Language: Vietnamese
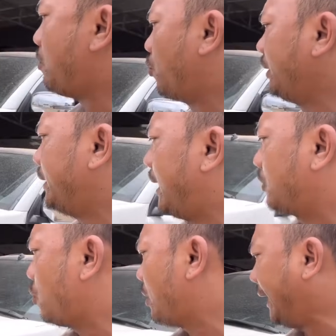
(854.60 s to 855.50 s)
Đồng quý anh chị nhá
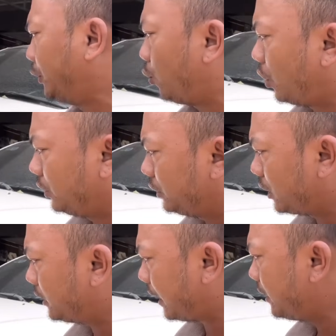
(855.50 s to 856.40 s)
cũng ngay chủ luôn chưa
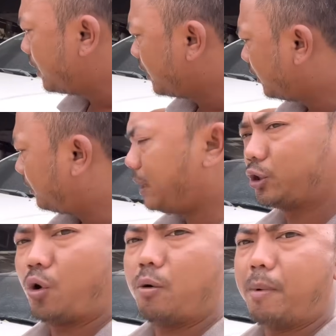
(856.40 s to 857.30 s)
ký giấy biển
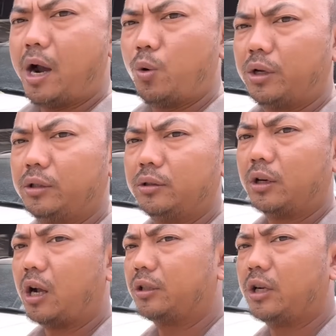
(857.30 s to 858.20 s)
số mới luôn
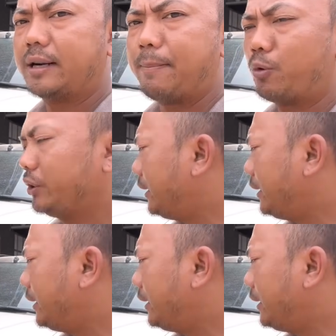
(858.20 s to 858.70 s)
đó chưa đáp quý anh